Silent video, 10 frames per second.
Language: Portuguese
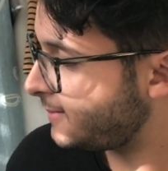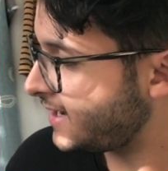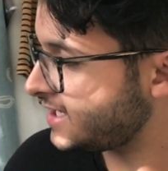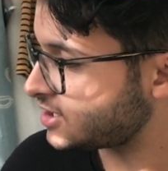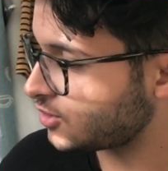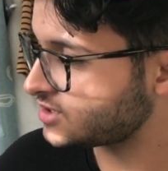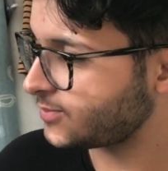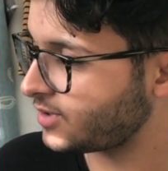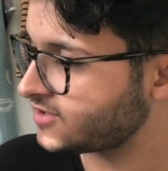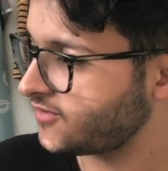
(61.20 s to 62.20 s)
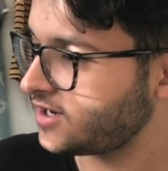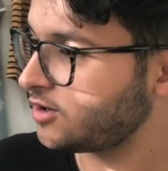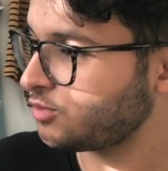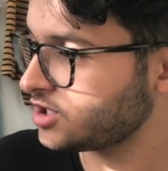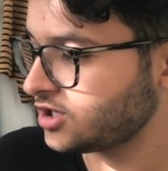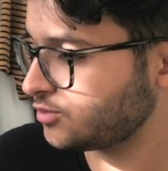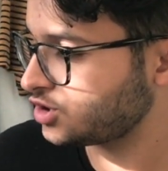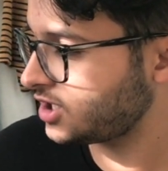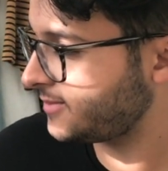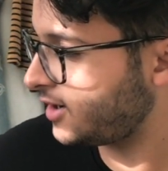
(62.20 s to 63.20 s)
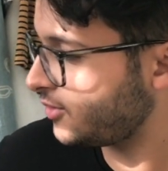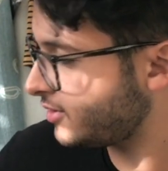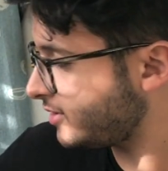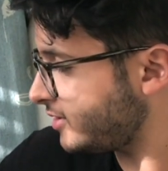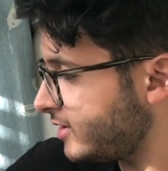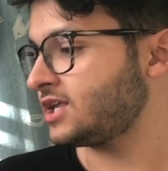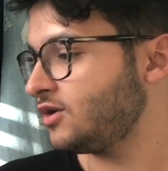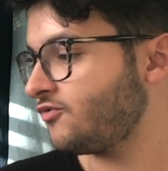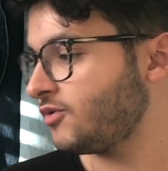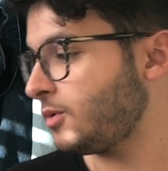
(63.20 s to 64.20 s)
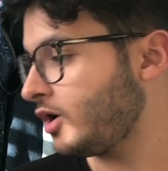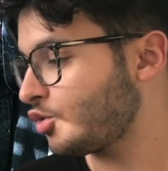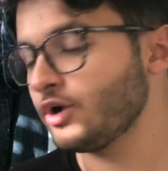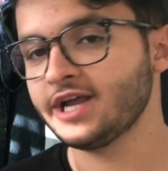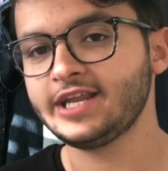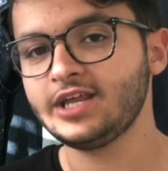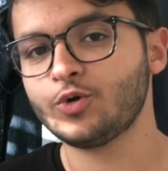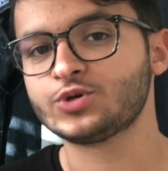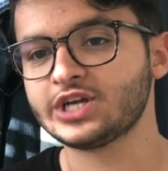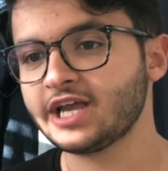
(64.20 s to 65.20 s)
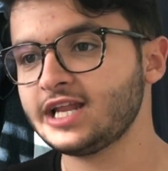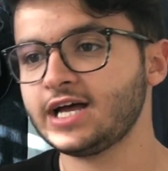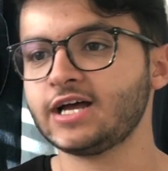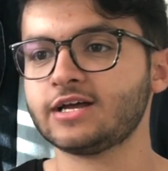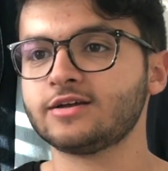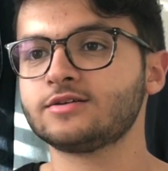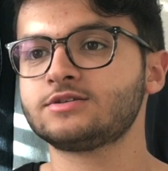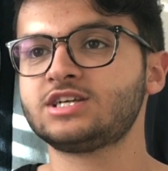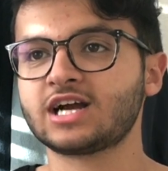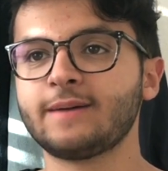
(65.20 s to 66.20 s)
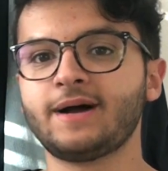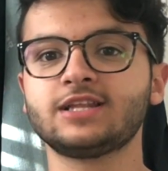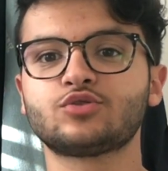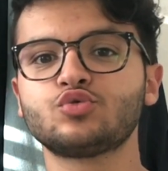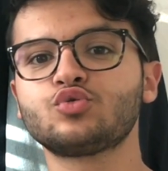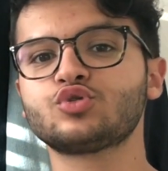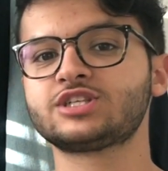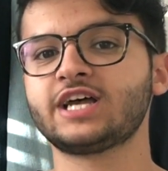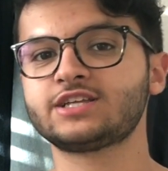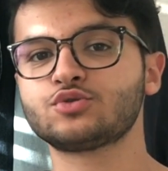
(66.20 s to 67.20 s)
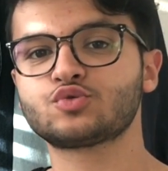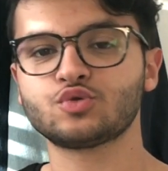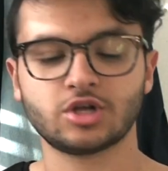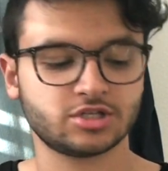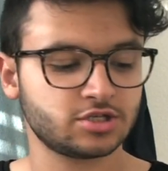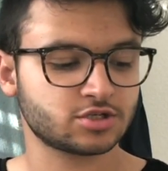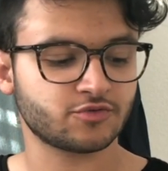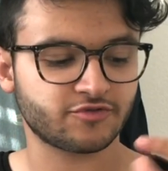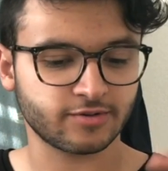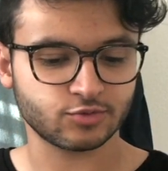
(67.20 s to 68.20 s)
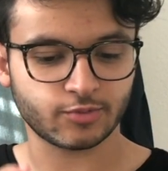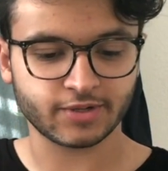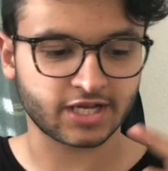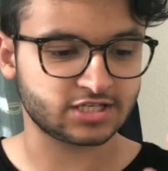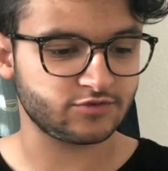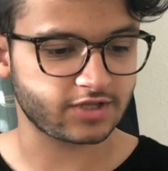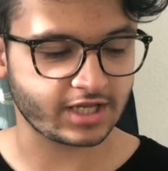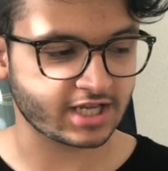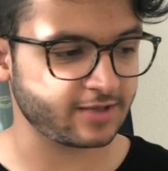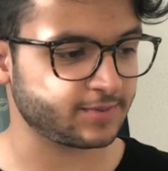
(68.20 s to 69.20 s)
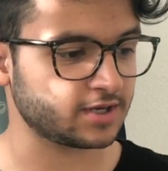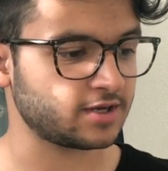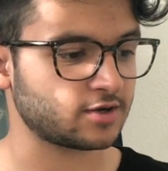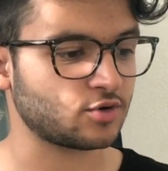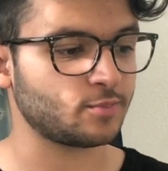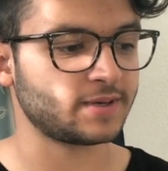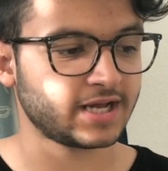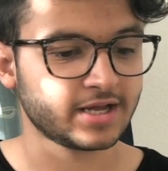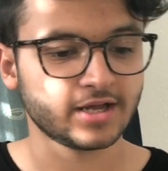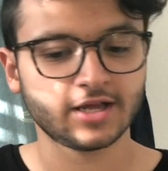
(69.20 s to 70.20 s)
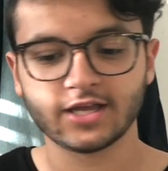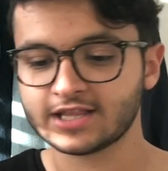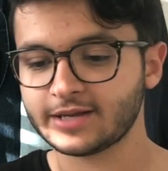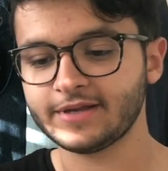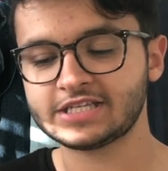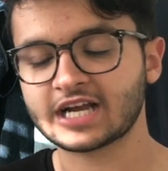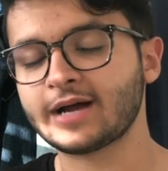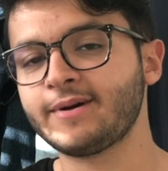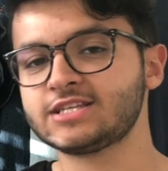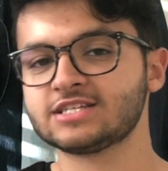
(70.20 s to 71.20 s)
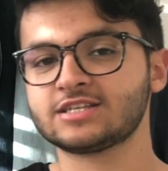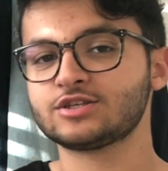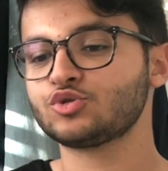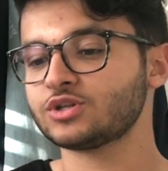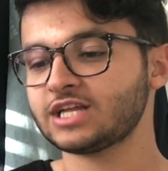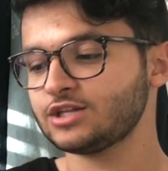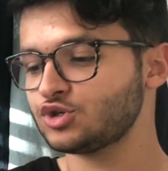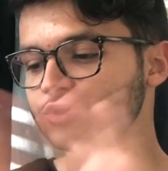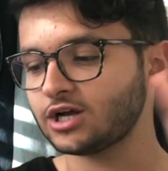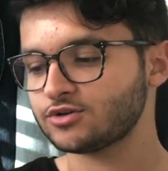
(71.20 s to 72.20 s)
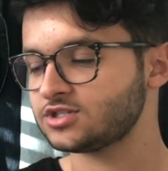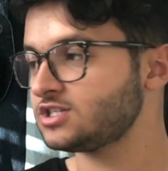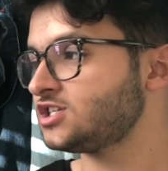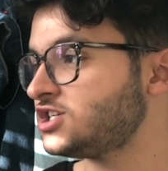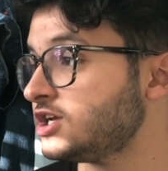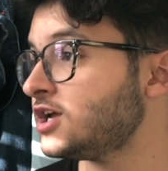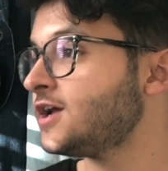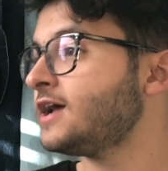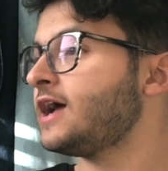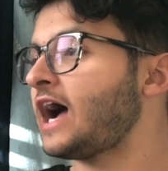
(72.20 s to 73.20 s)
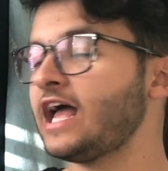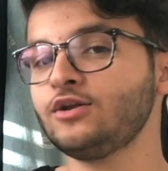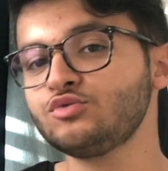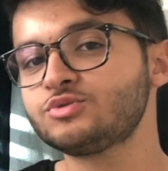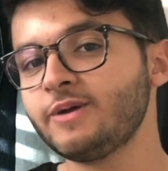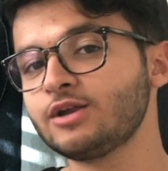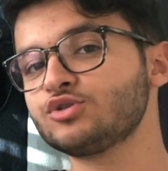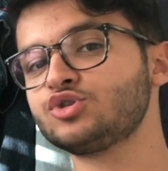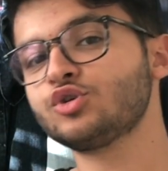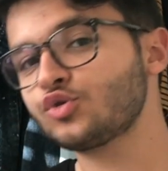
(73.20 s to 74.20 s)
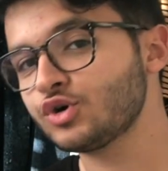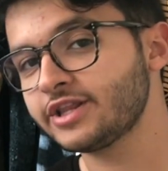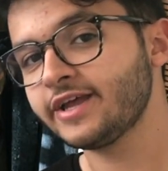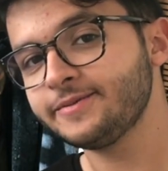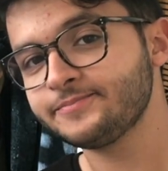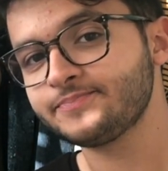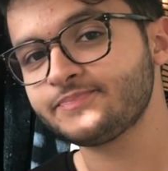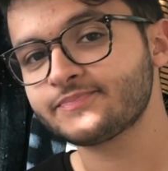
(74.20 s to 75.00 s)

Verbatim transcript: Mas como você pode ver, ele é um modelo muito animal. Esse aqui eu fui mal uma correria, eu cheguei lá, tinha acabado em tudo no site, no tudo, a Dealers Confirm do aplicativo que tem aqui para comprar, também tinha acabado, tinha sido esgotado, sold out, desisti. Aí num belo dia eu acordei,